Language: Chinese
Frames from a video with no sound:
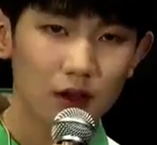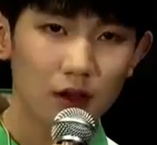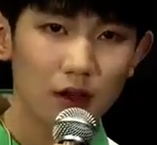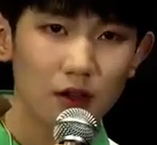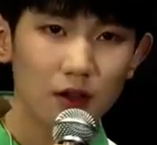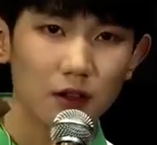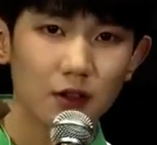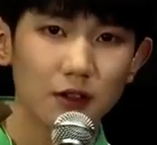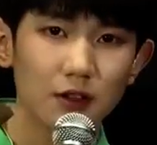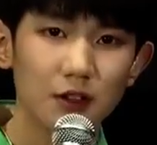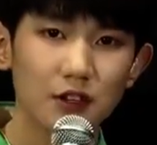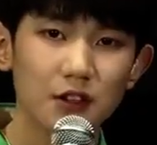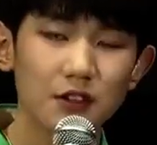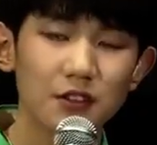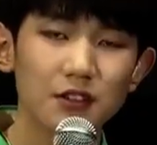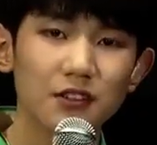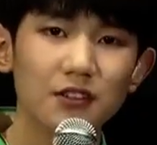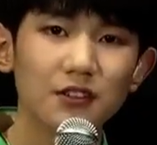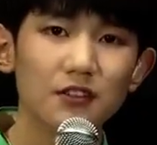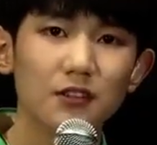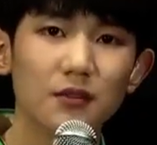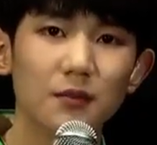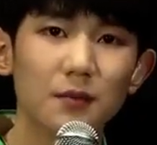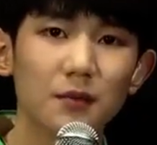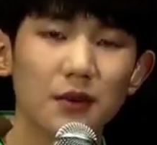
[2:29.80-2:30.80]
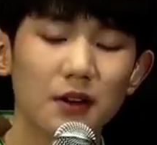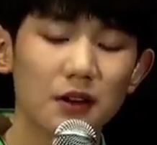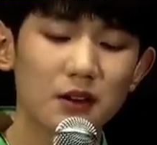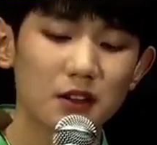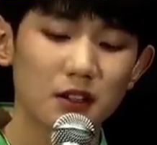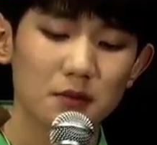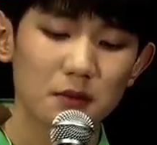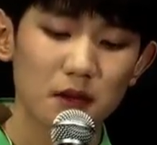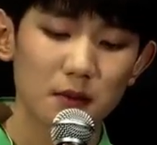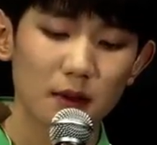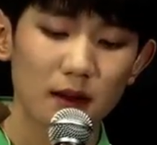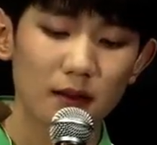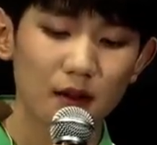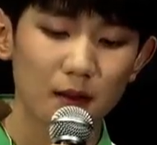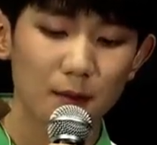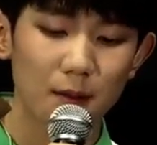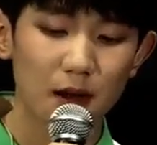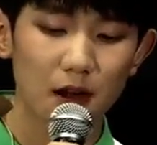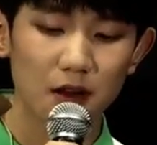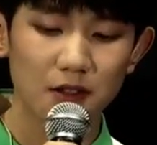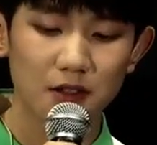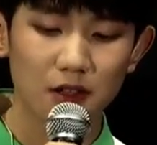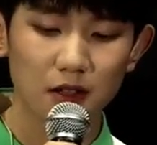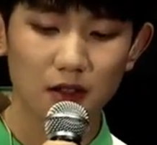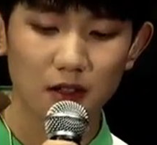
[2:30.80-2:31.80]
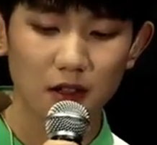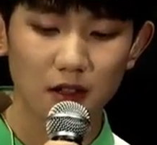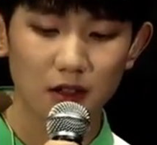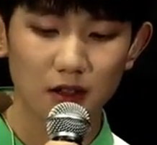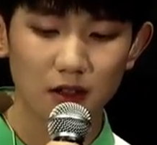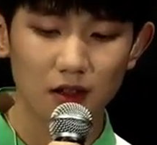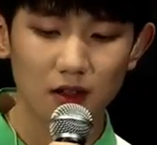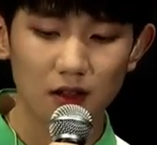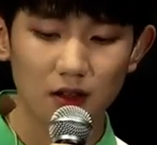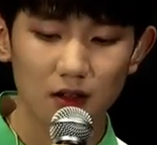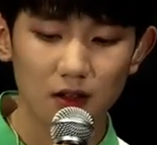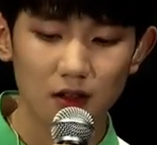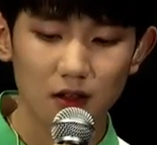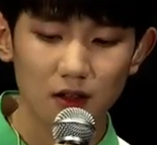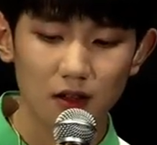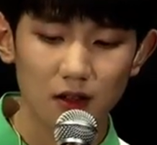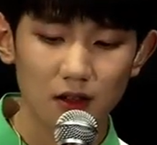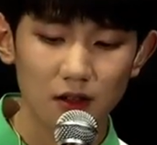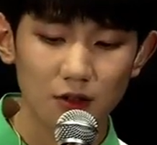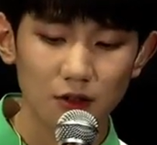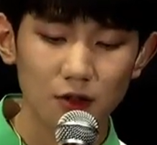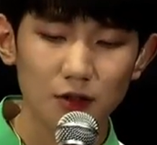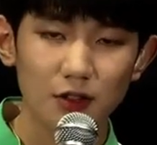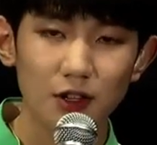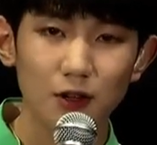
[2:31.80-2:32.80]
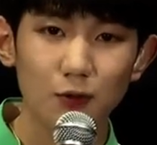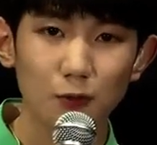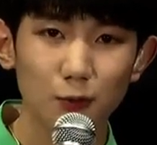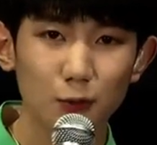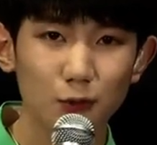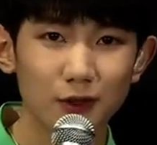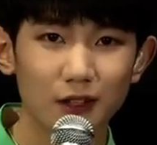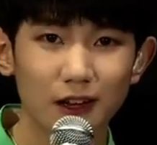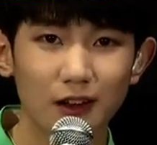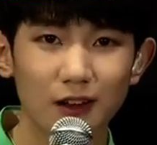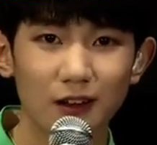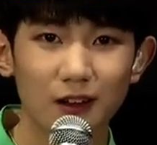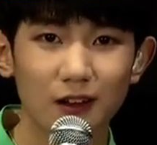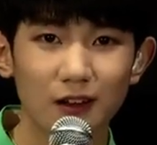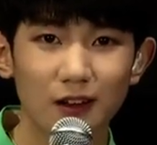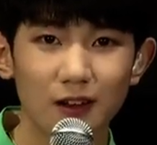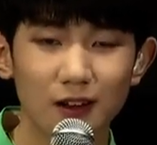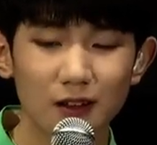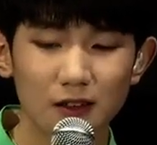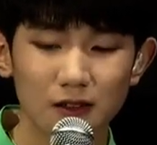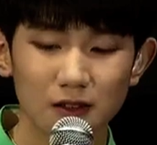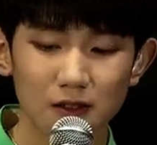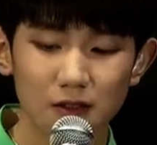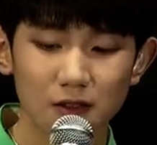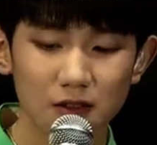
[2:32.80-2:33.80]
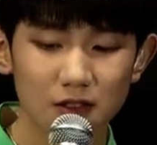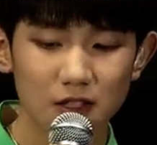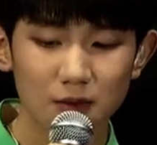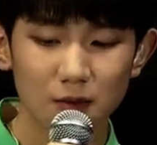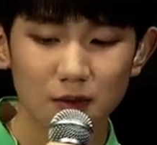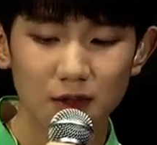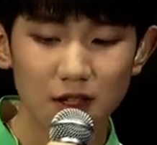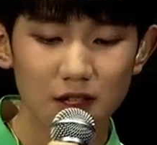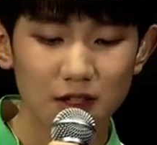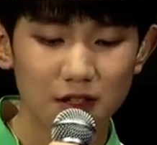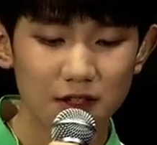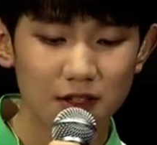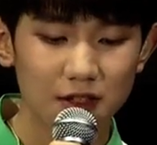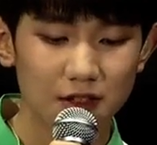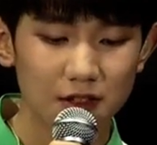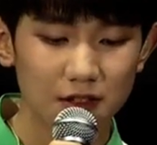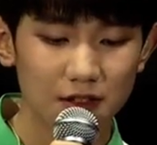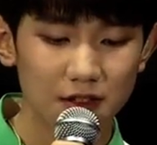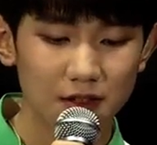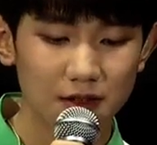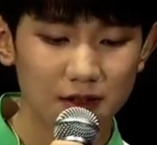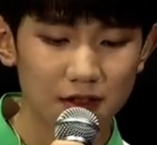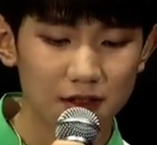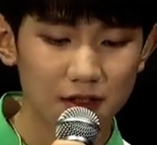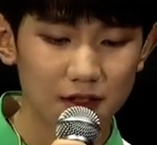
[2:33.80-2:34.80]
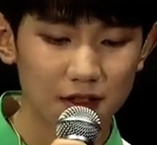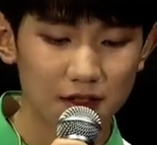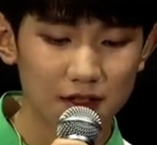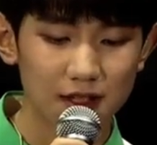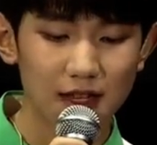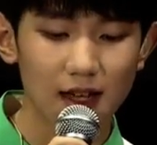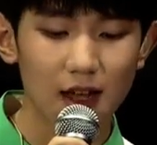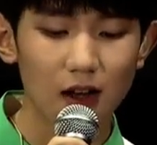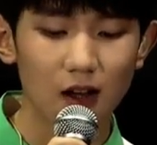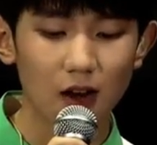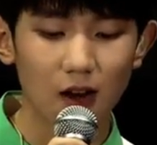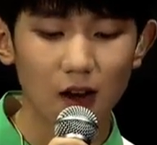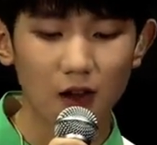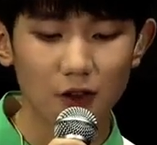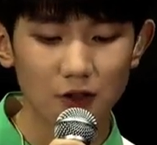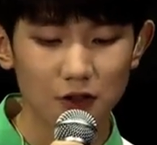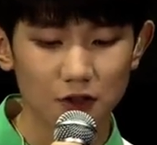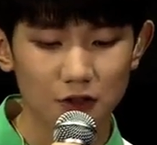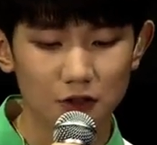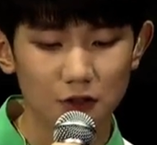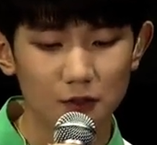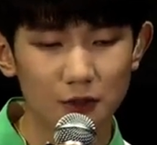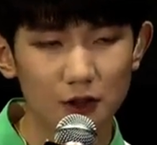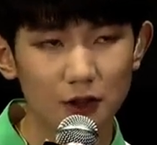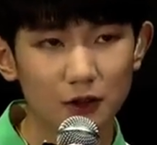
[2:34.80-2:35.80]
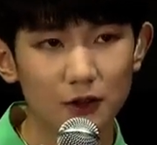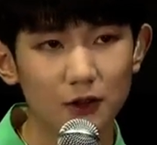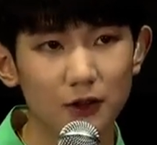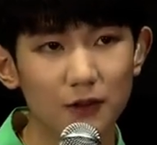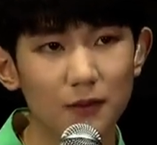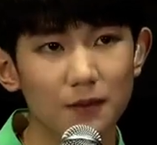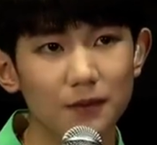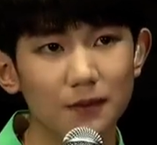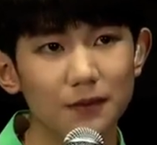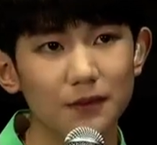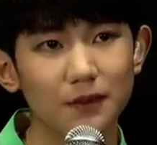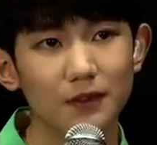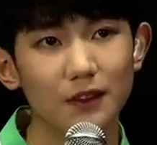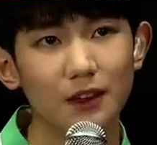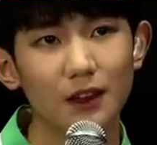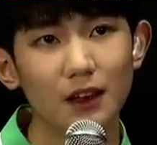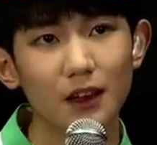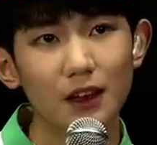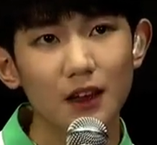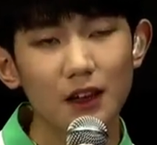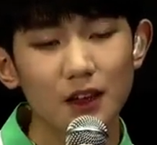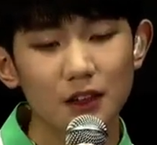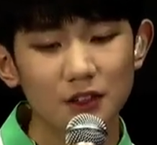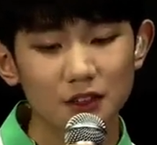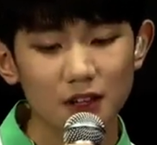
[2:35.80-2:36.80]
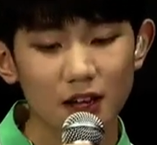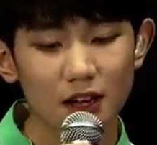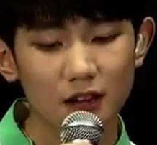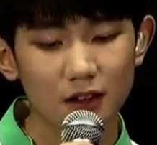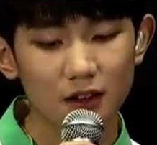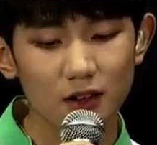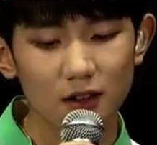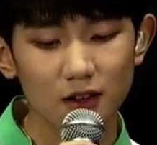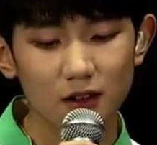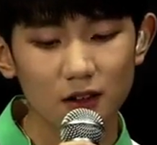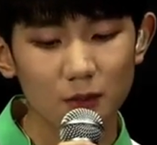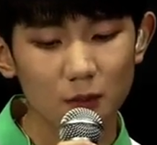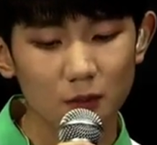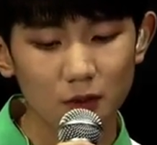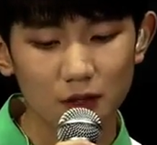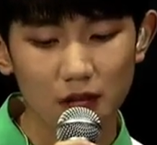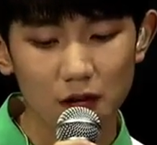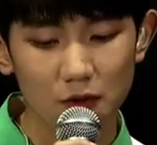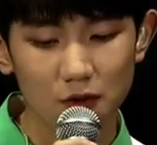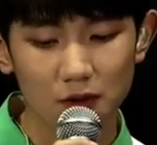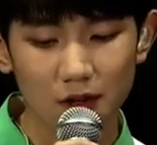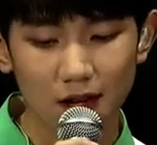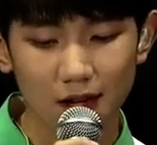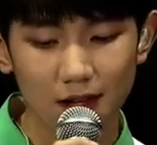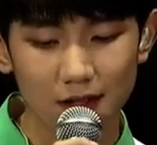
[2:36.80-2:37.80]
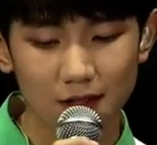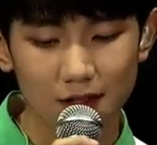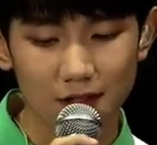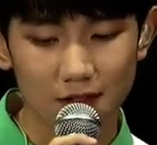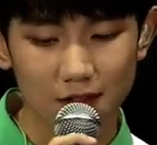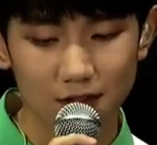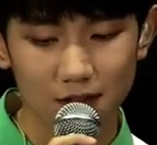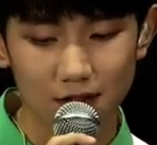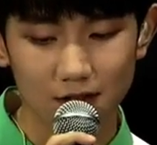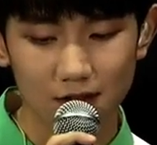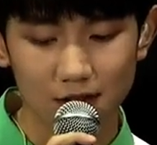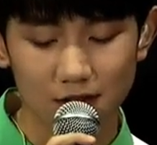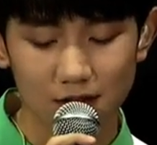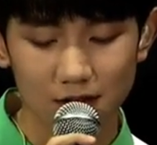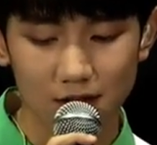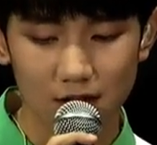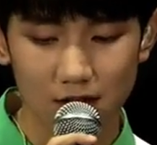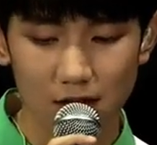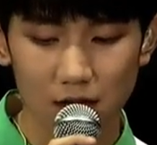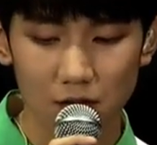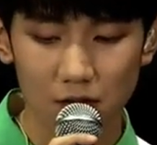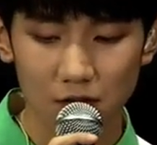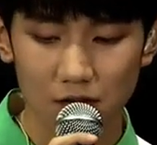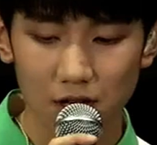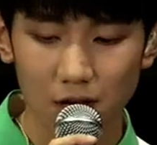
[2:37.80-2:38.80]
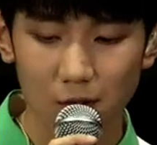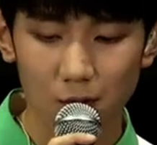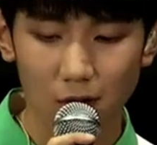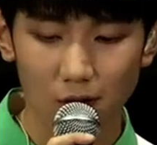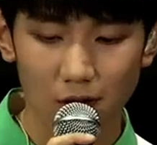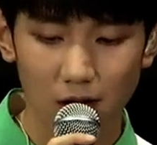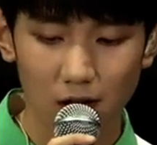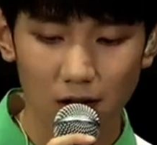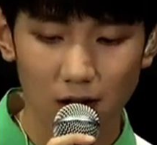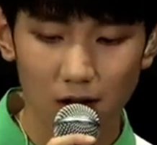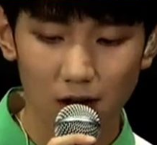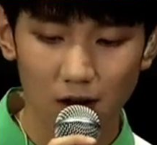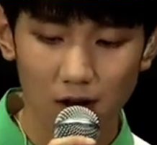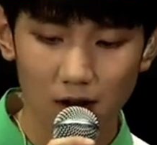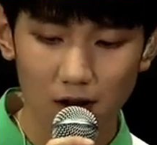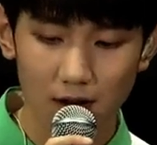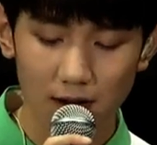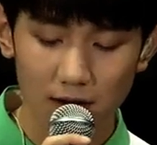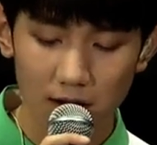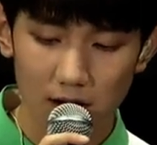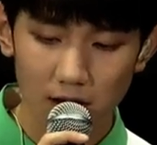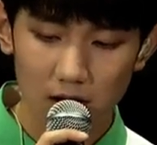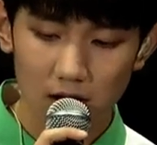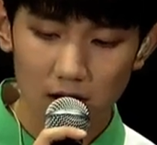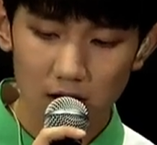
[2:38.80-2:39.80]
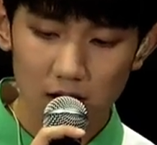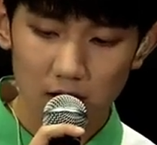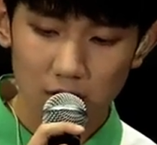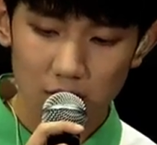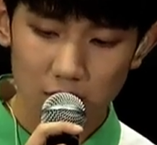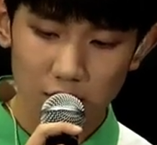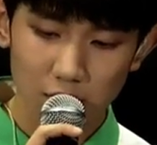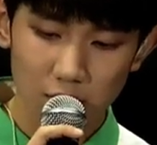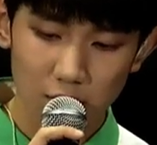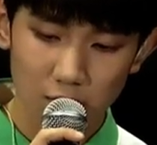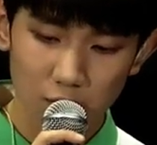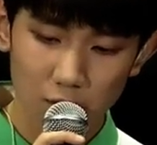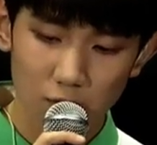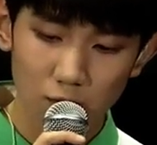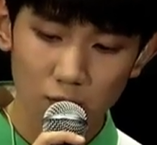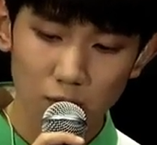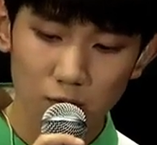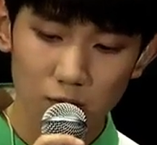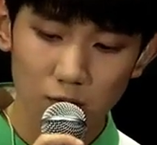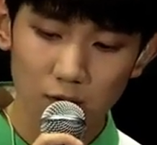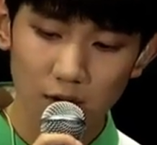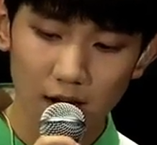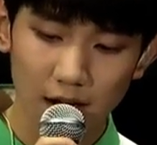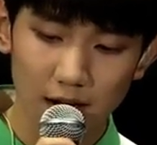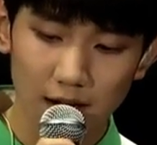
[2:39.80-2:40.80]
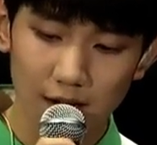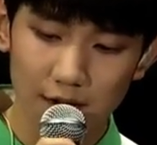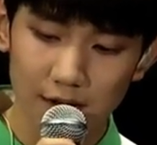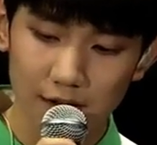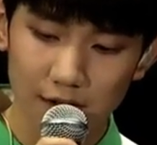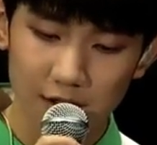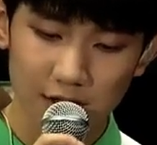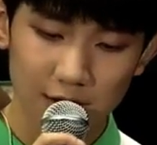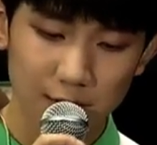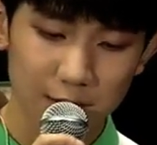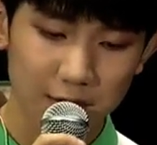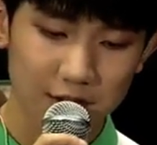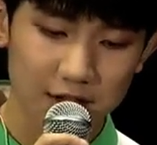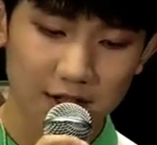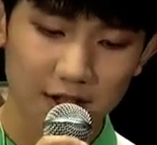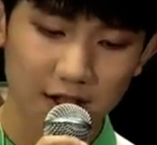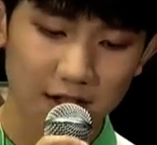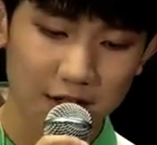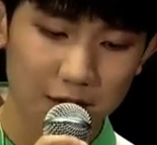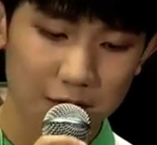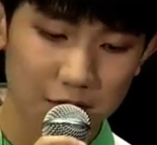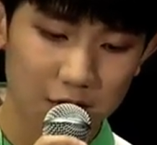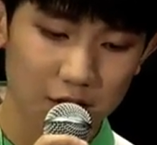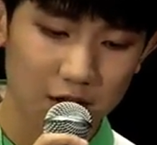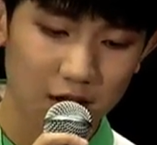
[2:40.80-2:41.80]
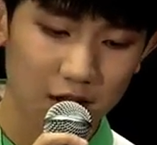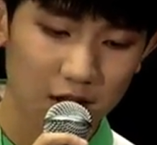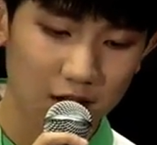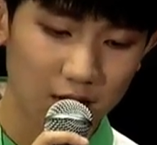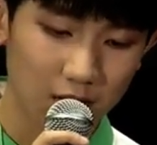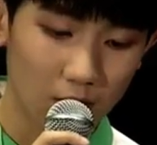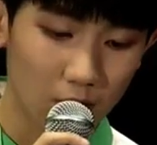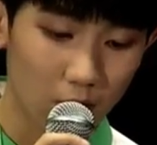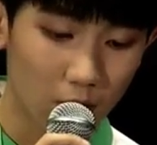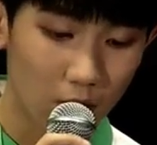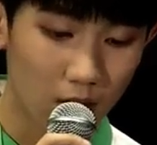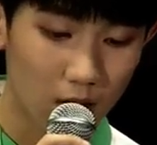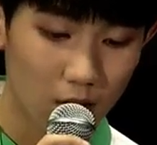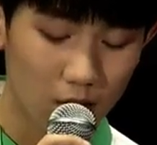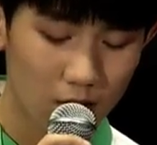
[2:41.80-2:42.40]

有些事别人是没办法帮上你的。就像舞蹈，自己不练习，请再好老师都没用；唱歌不带入感情，怎样都唱不好。这种孤独感是不是让你觉得很惶